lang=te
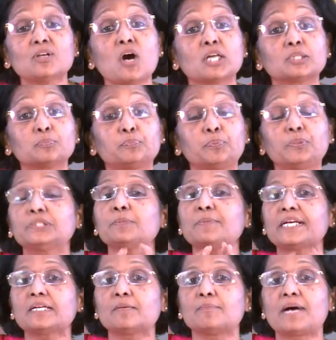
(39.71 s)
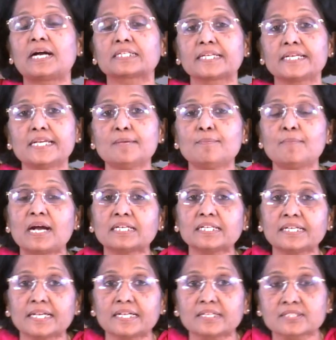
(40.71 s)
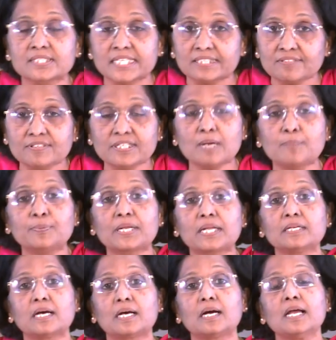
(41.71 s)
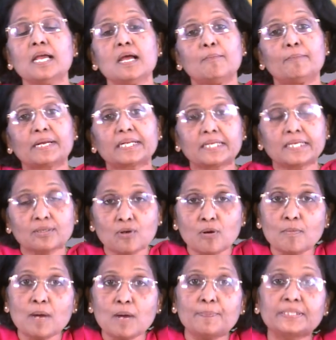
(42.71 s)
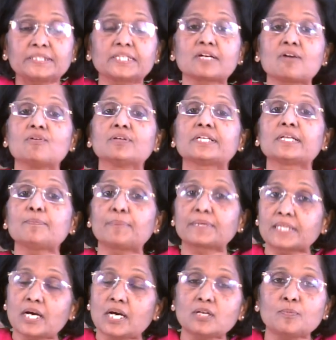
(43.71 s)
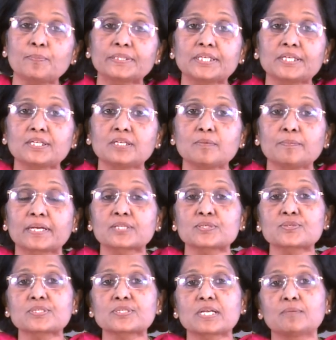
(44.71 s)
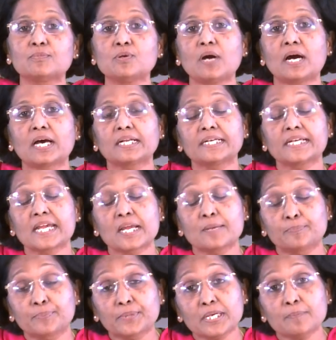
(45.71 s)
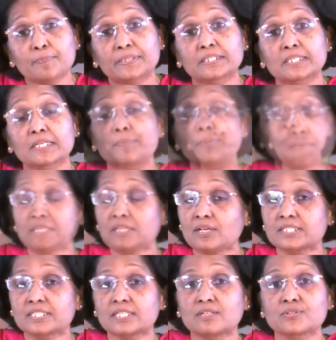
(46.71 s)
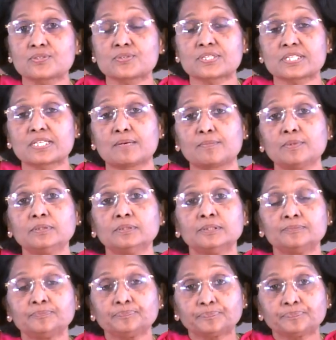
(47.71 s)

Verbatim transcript: ఎంతో అద్భుతమైన మాట ఈ మాట నేను చదివినప్పుడల్లా మనకి రోమా పత్రిక ఒకటి పదహారు పదిహేడులో మనం చూస్తాము అలాగే హెబ్రిల్ పత్రిక పదో అధ్యాయంలో చూస్తాము